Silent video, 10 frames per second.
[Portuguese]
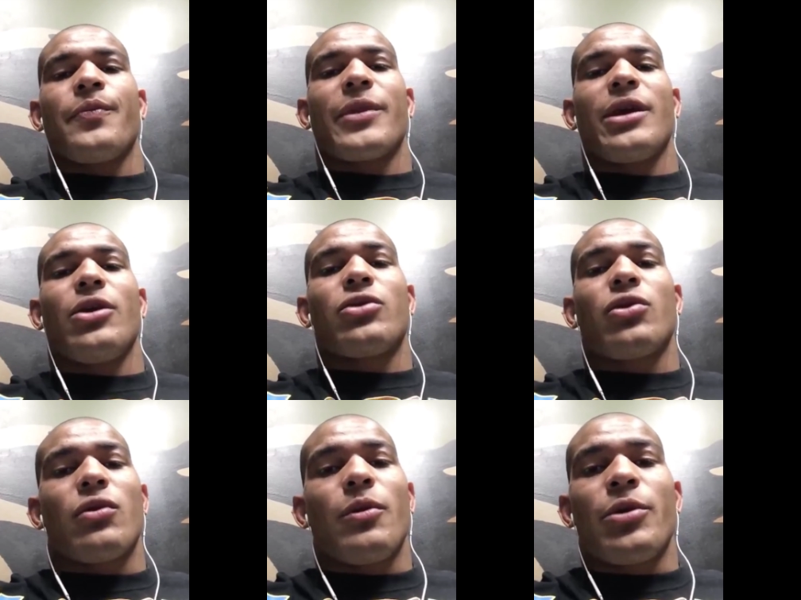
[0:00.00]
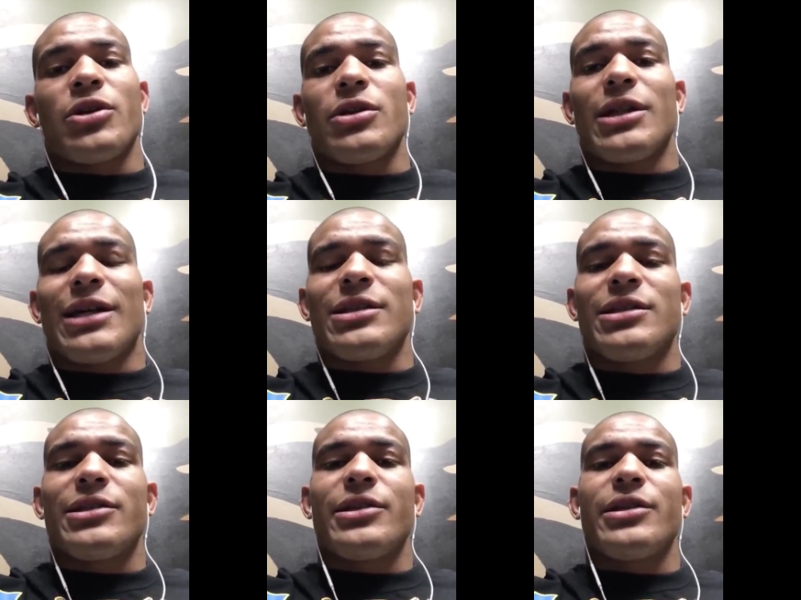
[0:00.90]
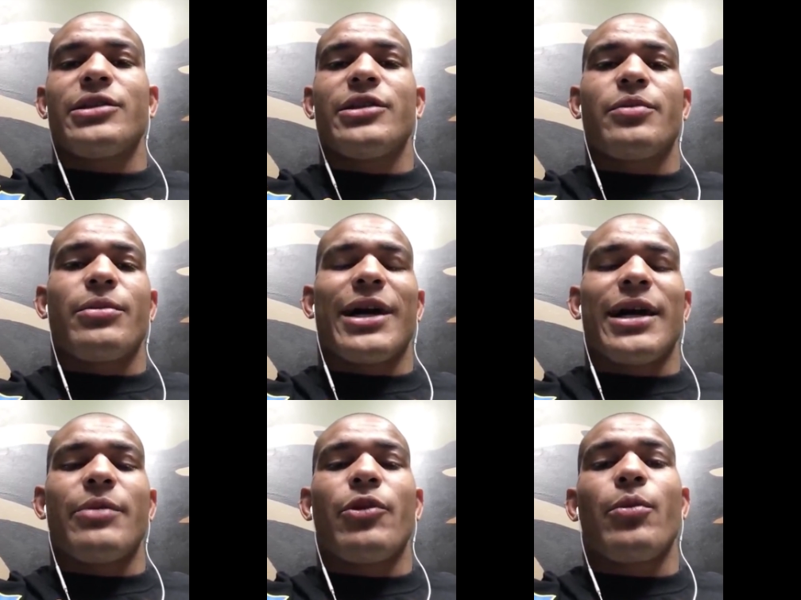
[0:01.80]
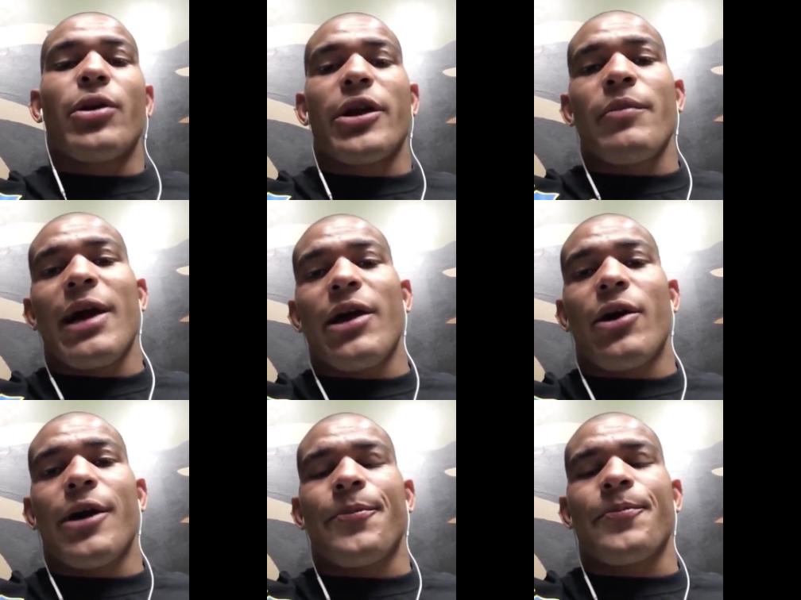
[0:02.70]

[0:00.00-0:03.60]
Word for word: e eu tô com uma oportunidade de, de ir pra uma academia um pouquinho maior.